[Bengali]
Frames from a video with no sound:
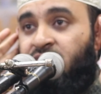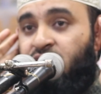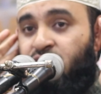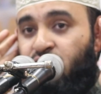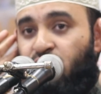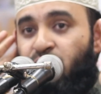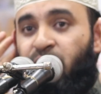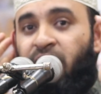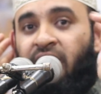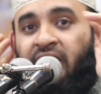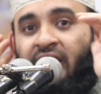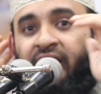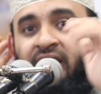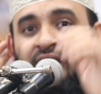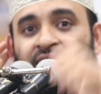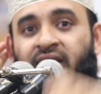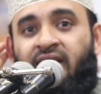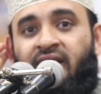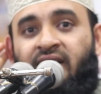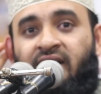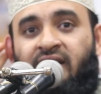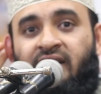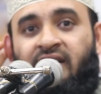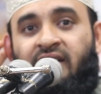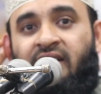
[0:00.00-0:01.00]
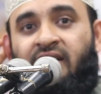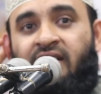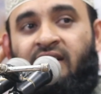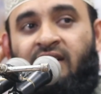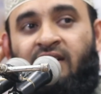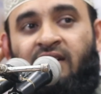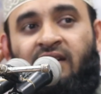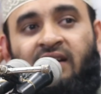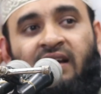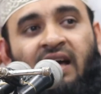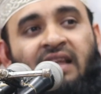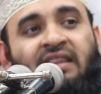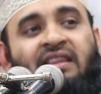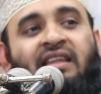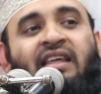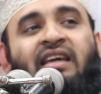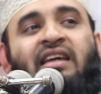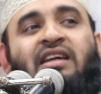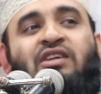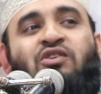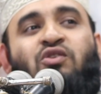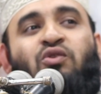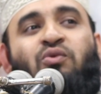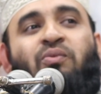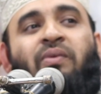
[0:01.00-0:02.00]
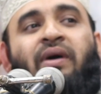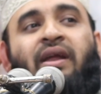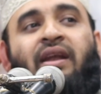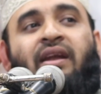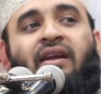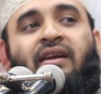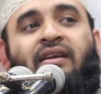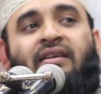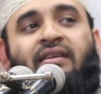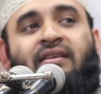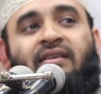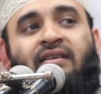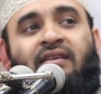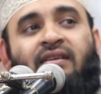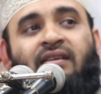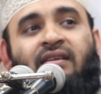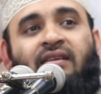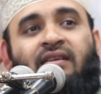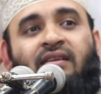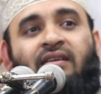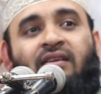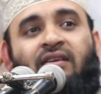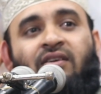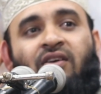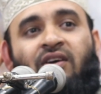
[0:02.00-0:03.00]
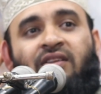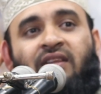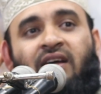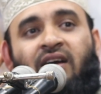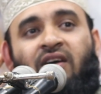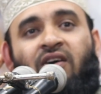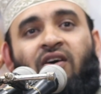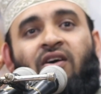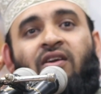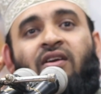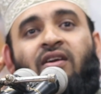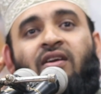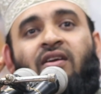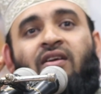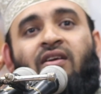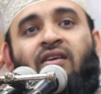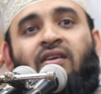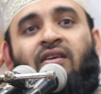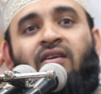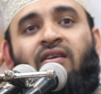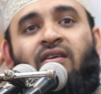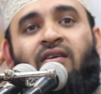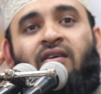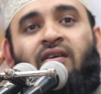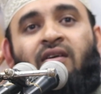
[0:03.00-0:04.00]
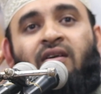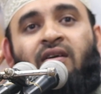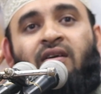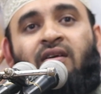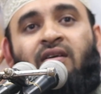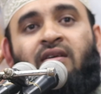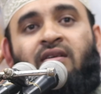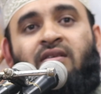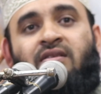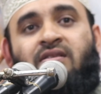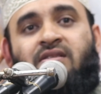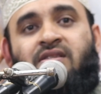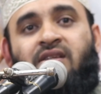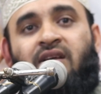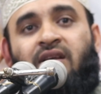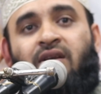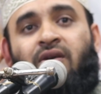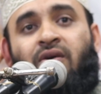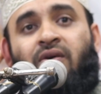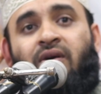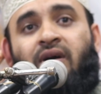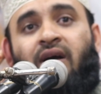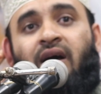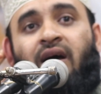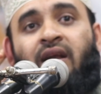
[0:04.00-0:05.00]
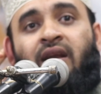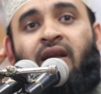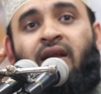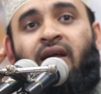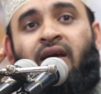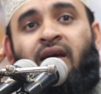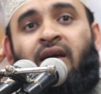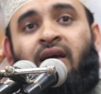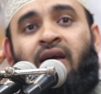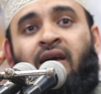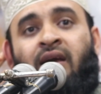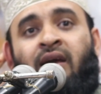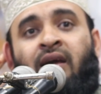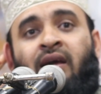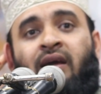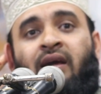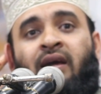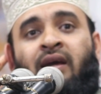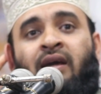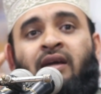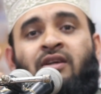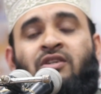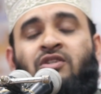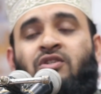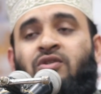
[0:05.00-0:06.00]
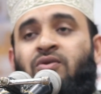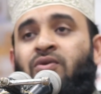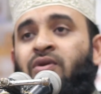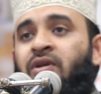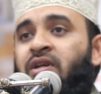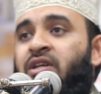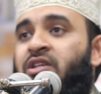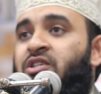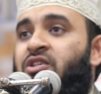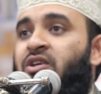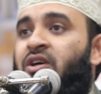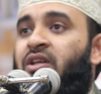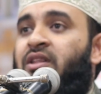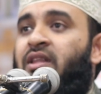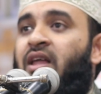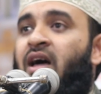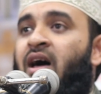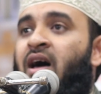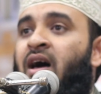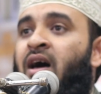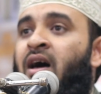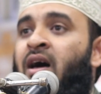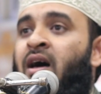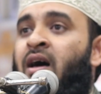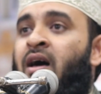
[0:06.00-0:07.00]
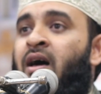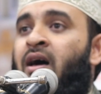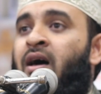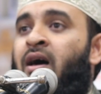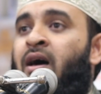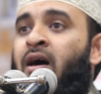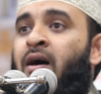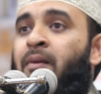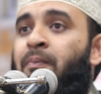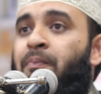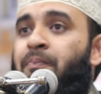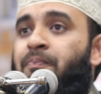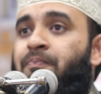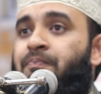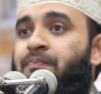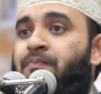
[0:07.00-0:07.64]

শুনবেন কান দিয়ে কি শুনবেন কথা কন যেন কানে শুনি সদাপ